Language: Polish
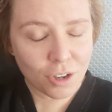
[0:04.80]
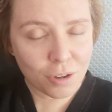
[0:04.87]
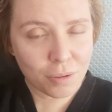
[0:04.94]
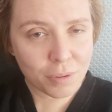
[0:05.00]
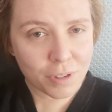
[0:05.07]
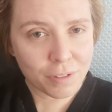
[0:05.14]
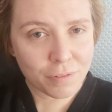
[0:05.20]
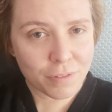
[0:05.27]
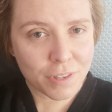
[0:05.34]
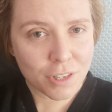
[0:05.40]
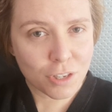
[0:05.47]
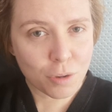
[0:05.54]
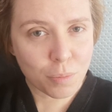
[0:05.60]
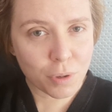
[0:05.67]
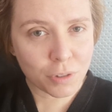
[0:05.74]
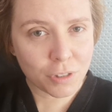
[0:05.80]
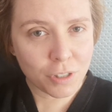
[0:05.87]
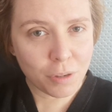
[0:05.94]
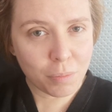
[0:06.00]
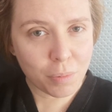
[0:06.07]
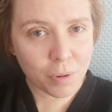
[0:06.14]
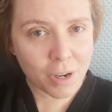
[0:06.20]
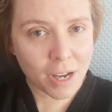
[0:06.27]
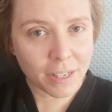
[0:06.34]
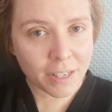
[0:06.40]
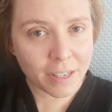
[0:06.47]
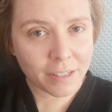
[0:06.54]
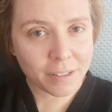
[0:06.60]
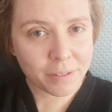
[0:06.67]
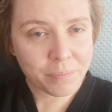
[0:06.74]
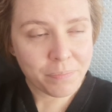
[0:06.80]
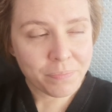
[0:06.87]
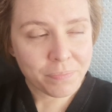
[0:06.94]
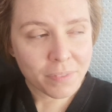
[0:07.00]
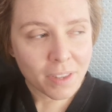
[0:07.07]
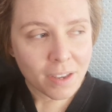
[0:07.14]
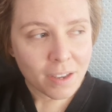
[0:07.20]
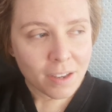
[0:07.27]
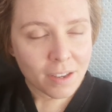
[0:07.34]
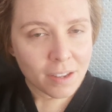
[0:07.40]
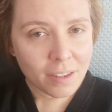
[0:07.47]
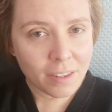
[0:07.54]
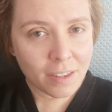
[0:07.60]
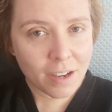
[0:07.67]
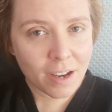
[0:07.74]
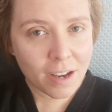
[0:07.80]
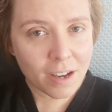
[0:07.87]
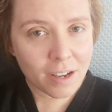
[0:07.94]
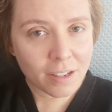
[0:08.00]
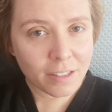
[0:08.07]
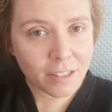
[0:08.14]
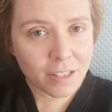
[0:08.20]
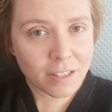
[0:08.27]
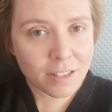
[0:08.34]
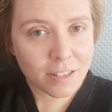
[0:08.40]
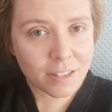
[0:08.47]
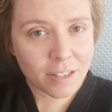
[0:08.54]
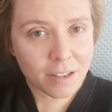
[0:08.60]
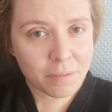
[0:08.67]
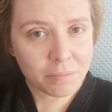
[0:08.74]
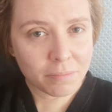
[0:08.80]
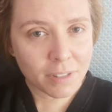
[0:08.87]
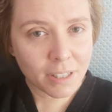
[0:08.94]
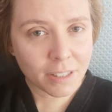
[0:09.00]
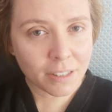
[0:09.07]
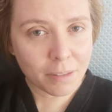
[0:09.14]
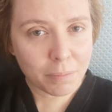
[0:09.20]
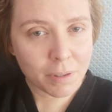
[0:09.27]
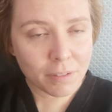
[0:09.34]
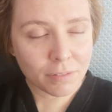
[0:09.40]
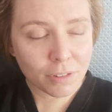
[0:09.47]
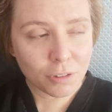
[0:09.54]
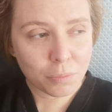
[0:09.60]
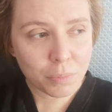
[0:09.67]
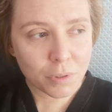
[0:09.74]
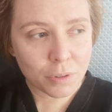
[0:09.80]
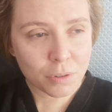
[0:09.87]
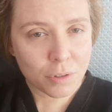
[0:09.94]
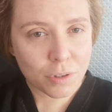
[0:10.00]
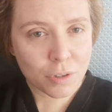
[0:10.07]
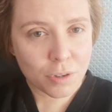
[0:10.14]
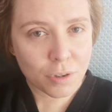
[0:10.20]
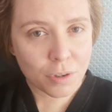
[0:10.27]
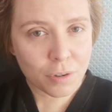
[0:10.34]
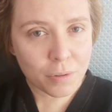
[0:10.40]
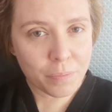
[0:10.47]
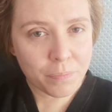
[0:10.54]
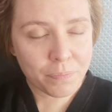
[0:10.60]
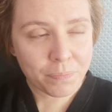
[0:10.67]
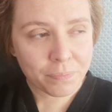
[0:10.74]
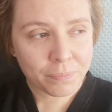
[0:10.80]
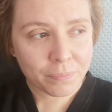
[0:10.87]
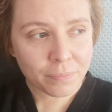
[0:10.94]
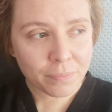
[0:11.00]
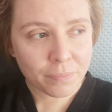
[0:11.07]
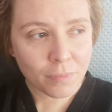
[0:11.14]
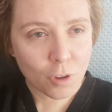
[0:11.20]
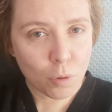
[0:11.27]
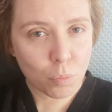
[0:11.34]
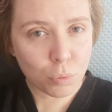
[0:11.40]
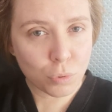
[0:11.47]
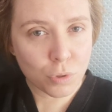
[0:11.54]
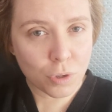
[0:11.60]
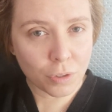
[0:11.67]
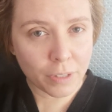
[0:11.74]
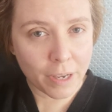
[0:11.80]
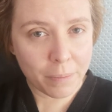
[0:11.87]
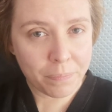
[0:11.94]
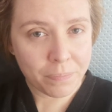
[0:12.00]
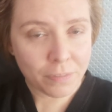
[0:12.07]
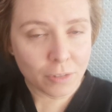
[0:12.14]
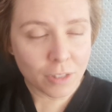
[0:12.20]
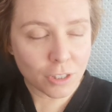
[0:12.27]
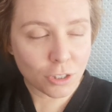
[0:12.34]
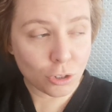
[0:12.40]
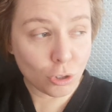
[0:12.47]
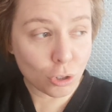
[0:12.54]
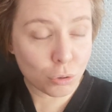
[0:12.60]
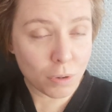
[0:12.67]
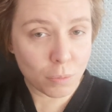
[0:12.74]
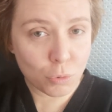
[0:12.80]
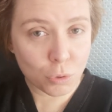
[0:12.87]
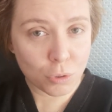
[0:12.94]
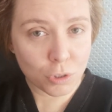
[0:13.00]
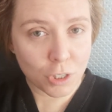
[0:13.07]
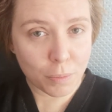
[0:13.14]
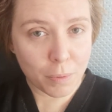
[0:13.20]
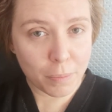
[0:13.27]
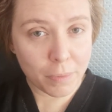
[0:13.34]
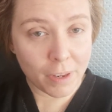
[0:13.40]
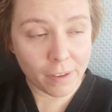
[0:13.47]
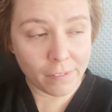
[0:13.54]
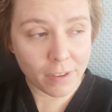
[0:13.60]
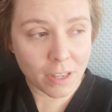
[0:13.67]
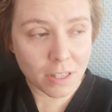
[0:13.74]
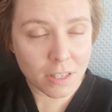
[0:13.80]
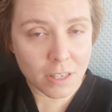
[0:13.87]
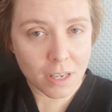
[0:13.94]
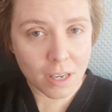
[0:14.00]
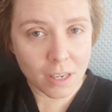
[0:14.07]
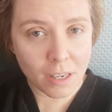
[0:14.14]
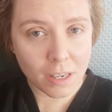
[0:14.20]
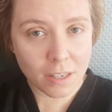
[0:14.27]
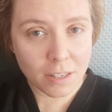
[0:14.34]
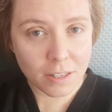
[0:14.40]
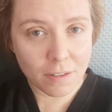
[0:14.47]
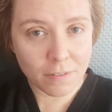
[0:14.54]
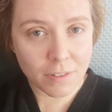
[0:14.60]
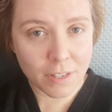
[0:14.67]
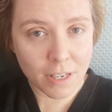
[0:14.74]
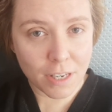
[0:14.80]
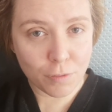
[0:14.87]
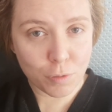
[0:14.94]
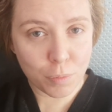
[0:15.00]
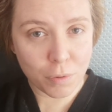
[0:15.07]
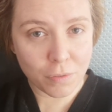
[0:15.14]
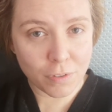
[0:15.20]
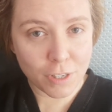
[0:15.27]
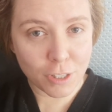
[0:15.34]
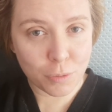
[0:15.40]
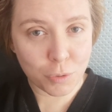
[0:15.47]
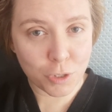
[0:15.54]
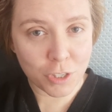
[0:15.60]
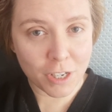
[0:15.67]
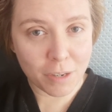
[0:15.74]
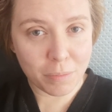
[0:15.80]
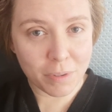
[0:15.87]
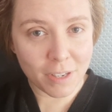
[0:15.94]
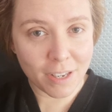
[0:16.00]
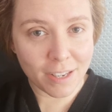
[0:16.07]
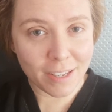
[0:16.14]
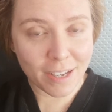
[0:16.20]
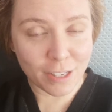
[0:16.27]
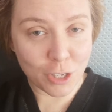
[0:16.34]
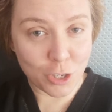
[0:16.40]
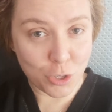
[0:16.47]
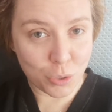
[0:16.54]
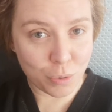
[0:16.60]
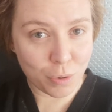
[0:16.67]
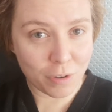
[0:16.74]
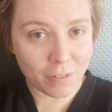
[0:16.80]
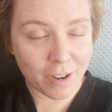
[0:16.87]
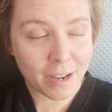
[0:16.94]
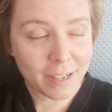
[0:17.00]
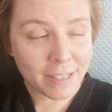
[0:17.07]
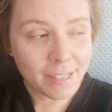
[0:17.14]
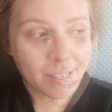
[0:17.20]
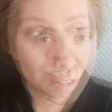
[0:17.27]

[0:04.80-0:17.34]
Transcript: dobry w sobotni poranek. Ja jestem tak naprawdę dopiero co obudzona. To znaczy doszłam już do siebie mniej więcej i jestem w stanie wypowiedzieć przynajmniej jakieś słowa.